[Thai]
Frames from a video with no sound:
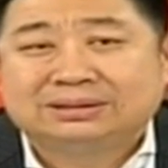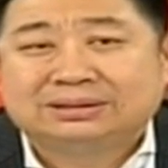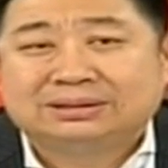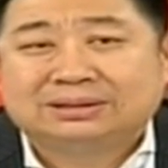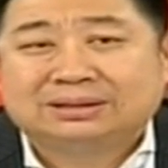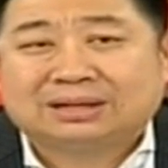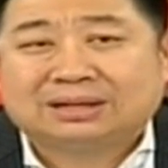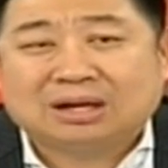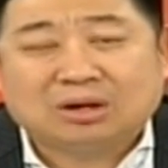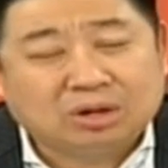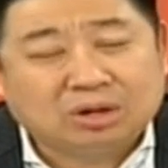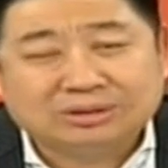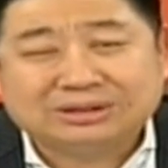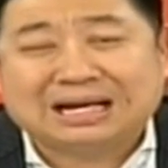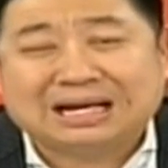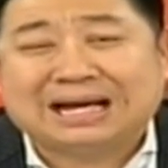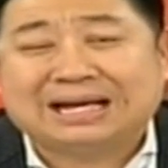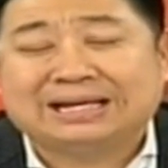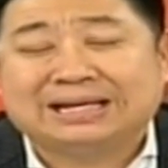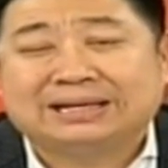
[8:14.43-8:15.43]
เขาเข้าใจ
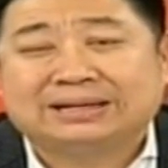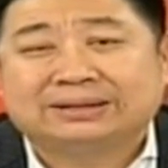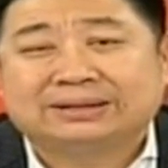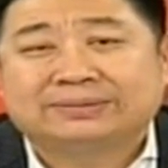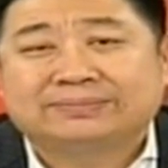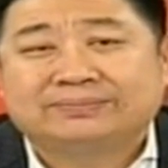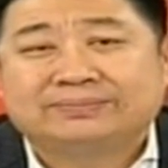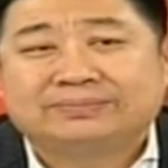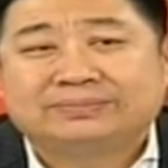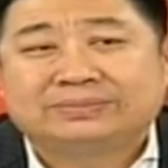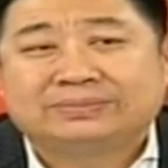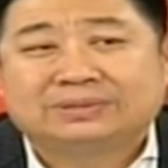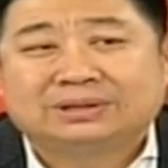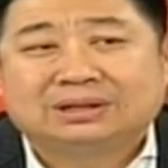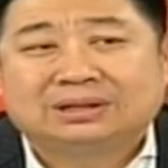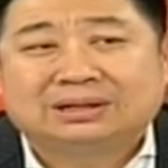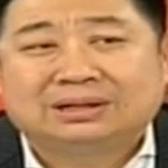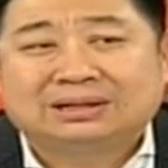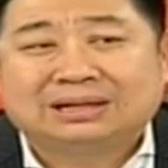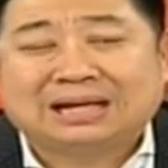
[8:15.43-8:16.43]

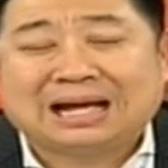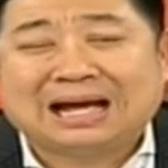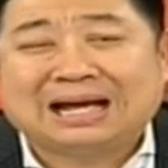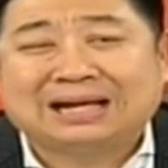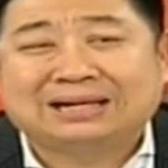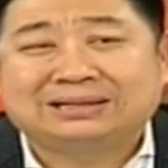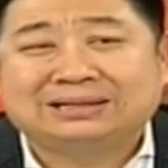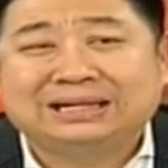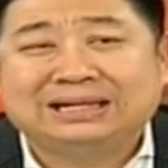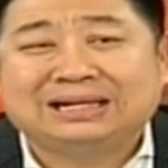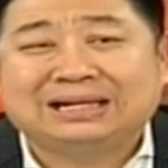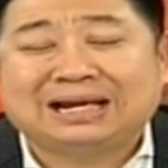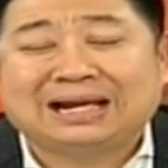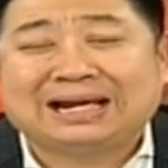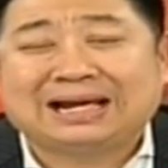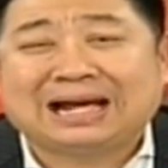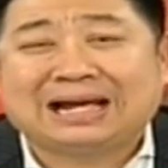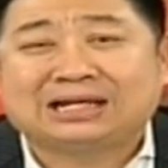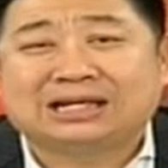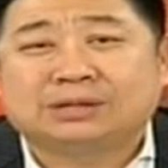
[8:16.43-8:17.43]
การที่ราย
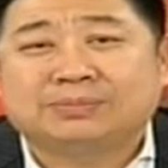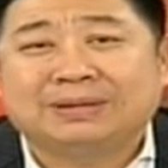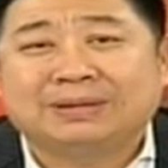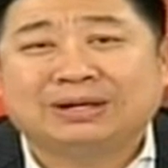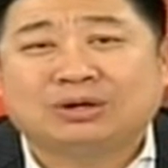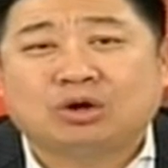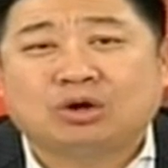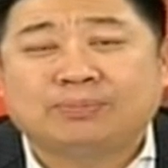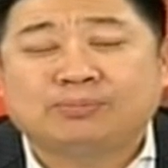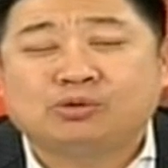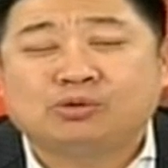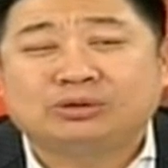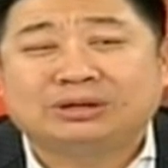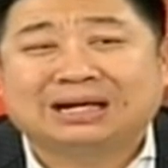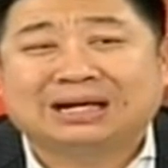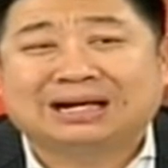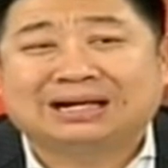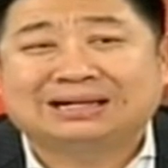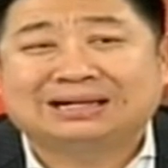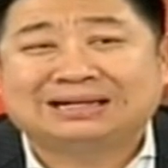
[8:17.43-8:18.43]
งานยังไม่ครบคุณ
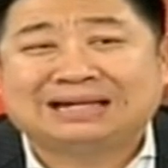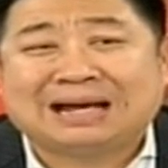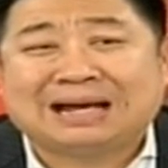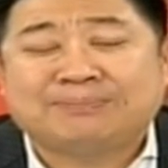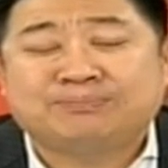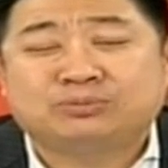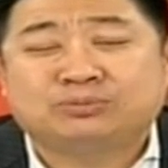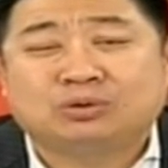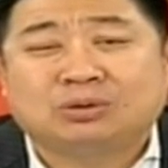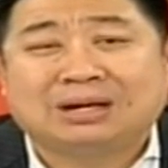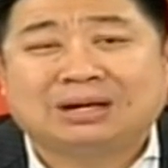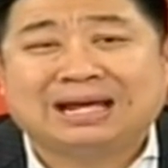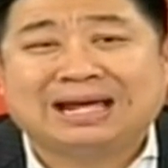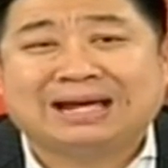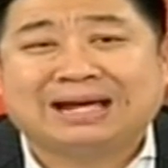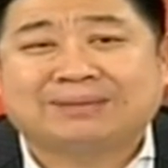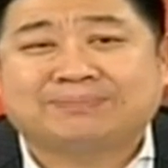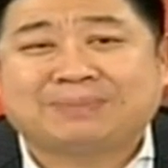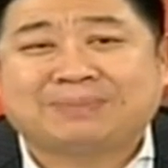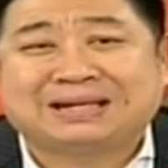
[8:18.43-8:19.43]
ยังนับตัวเลข
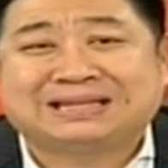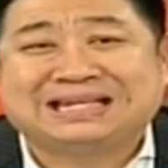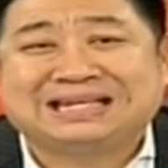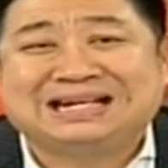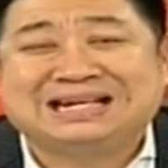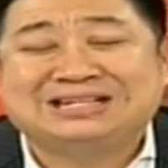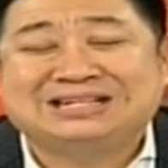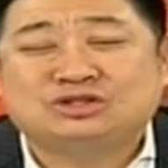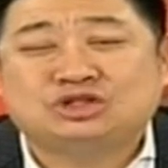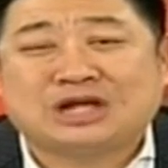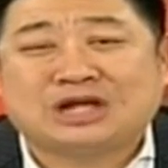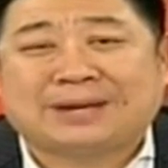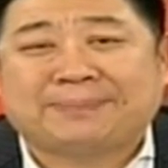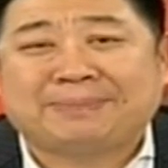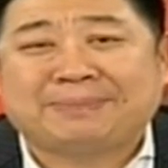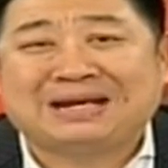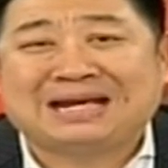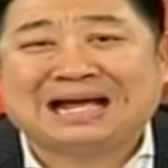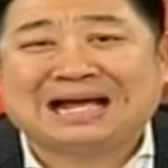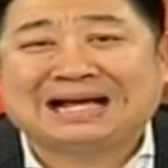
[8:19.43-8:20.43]
ปาร์ตี้ลิสต์อย่าง
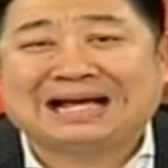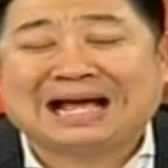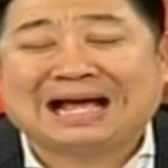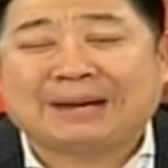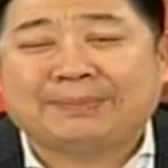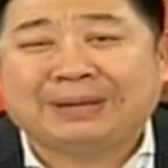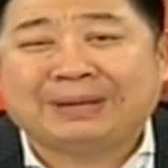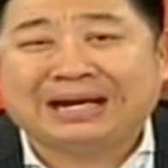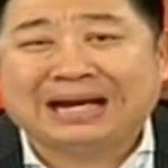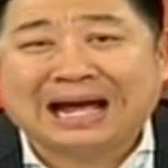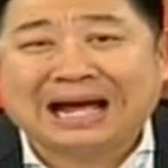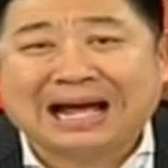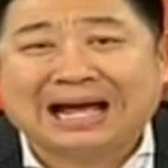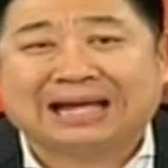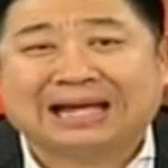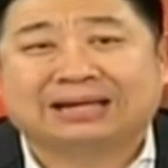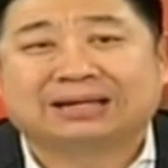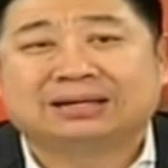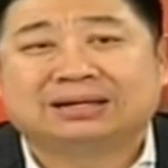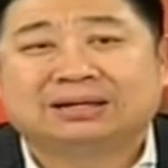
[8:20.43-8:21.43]
เป็นทางการไม่ได้
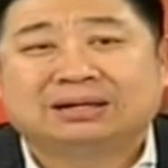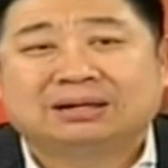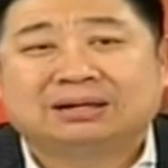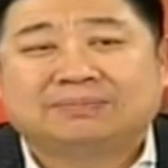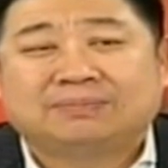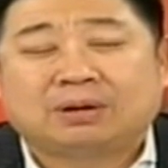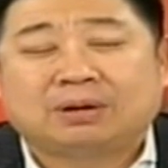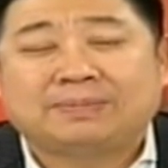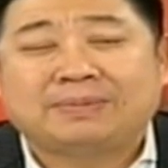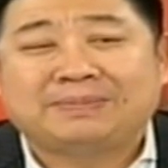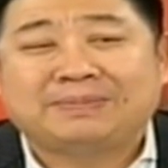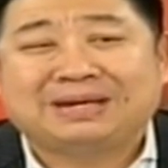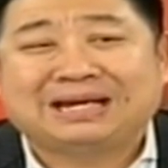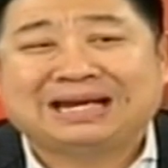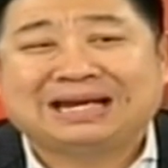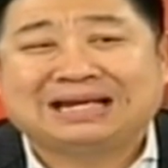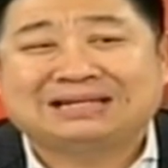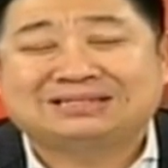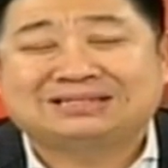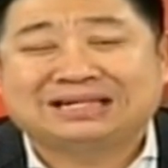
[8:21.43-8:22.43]
เพราะมันมีคะ
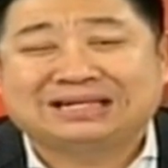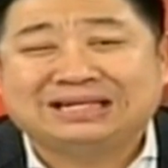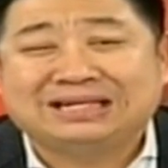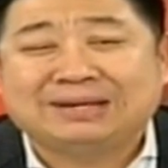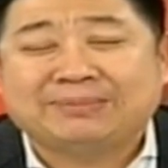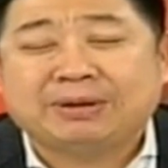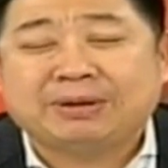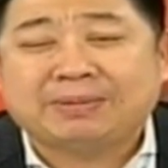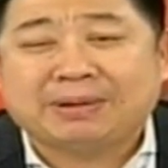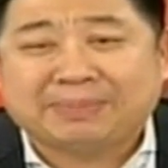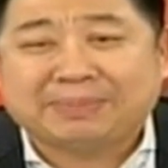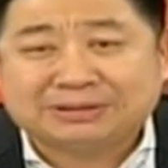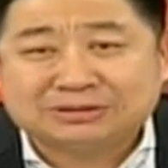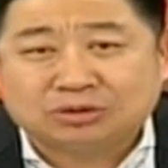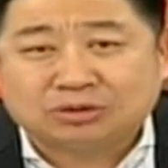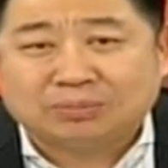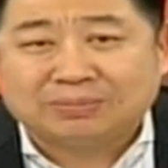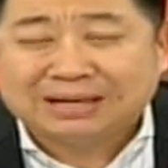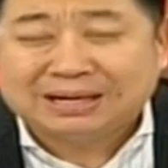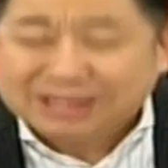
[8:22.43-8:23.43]
แนนเสียงที่ยังไม่มาผส
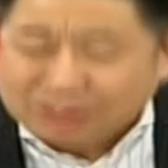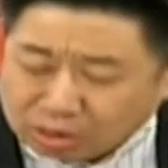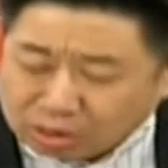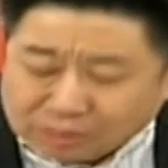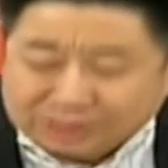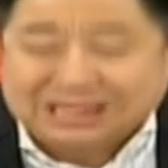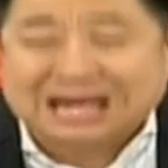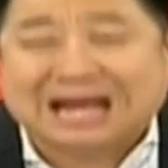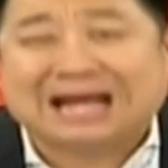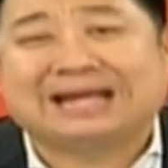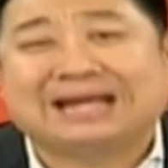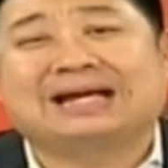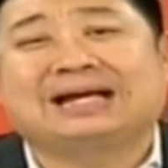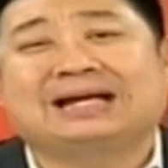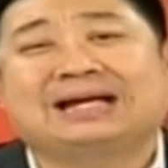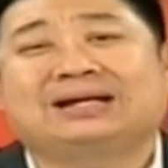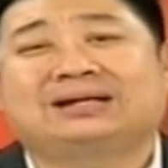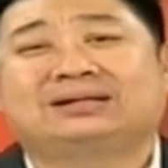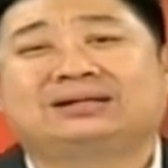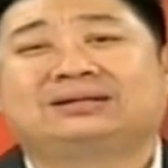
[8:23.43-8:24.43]
ม อันนี้เขาเข้าใจ
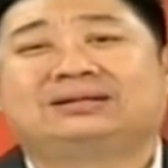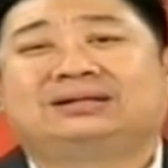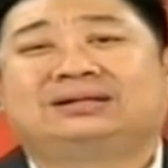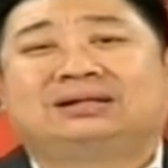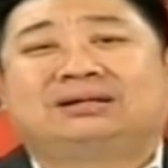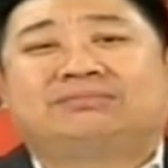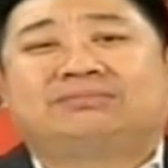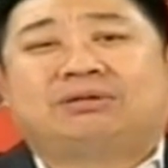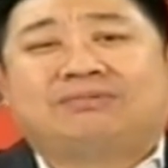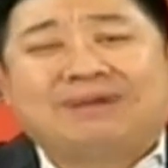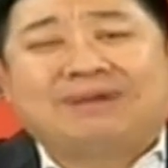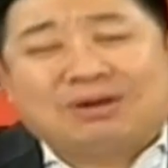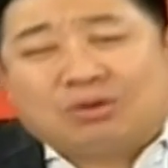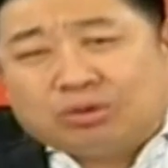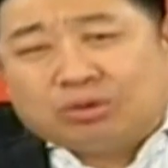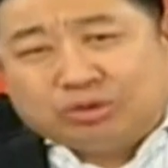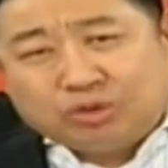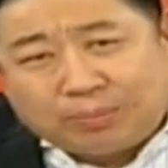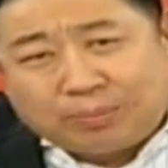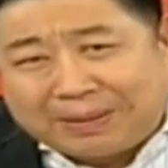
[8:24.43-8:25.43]
ฮะผมว่าค
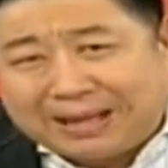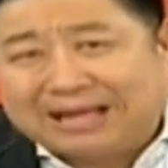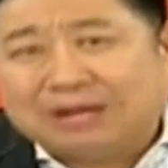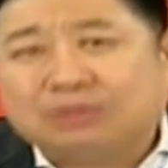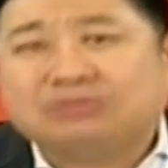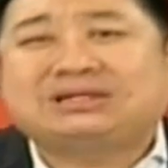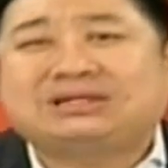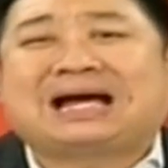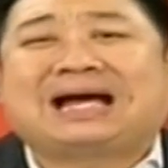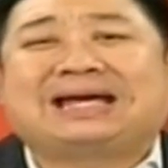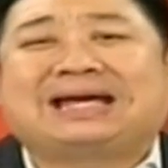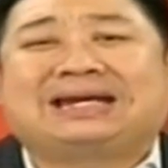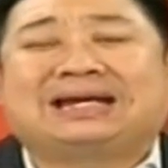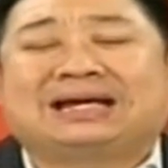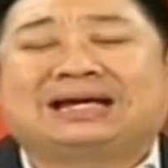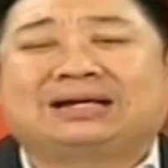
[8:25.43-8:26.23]
นทั่วไปเข้าใจนะ